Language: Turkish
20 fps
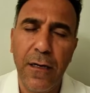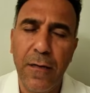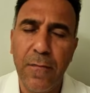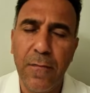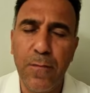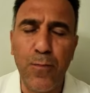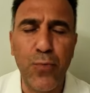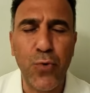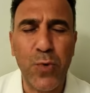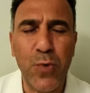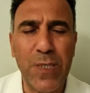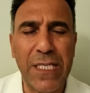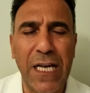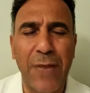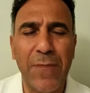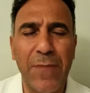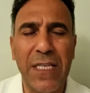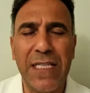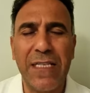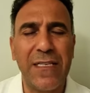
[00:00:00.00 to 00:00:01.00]
buz
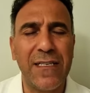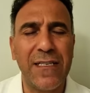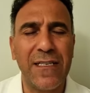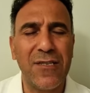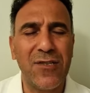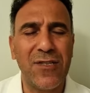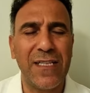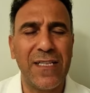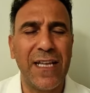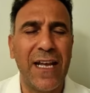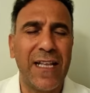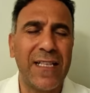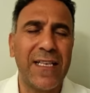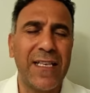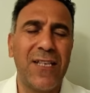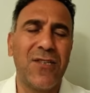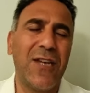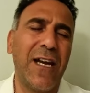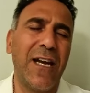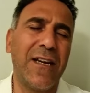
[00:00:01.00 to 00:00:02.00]
damlalarının içinden
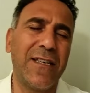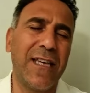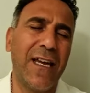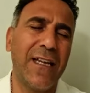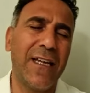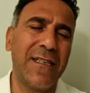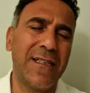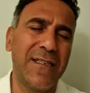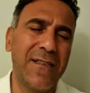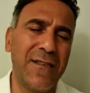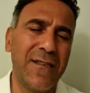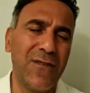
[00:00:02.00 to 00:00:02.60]
geçerken